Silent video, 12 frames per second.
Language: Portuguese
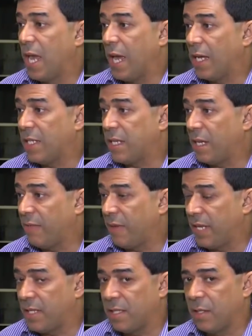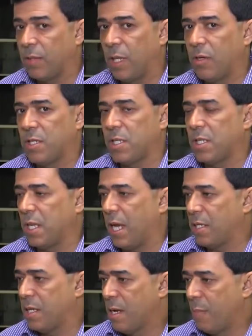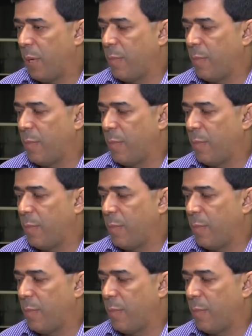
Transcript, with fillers: é gastar na varrição da nossa cidade